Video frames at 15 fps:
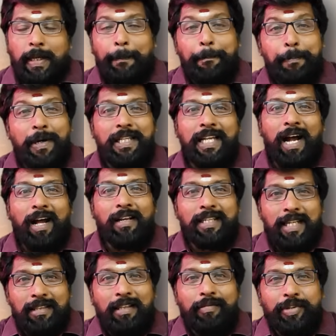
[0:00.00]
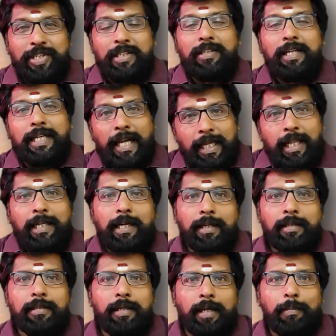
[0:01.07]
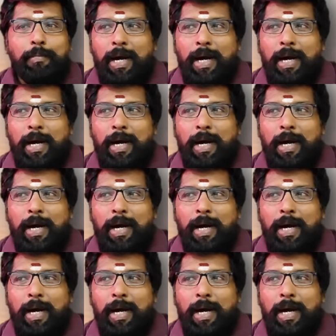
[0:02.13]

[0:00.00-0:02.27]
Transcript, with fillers: எப்போ யார் எந்த விஷயத்தை கையில் எடுத்து